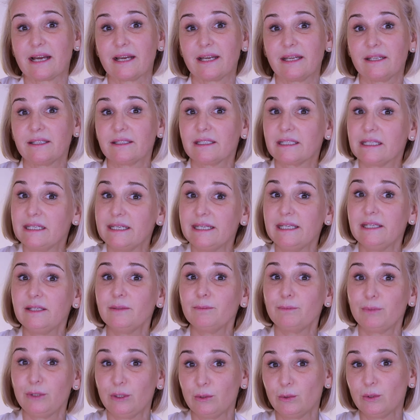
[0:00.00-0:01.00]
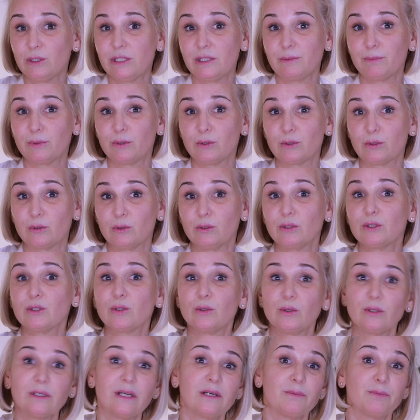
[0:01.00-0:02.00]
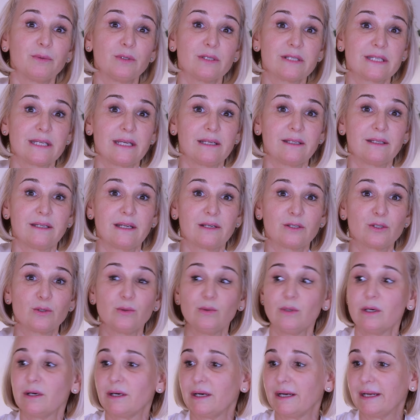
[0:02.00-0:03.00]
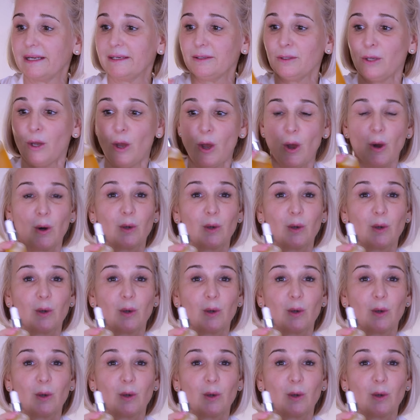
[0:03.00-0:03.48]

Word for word: ein Clean Beauty Produkt, 100% Prozent Natur rein.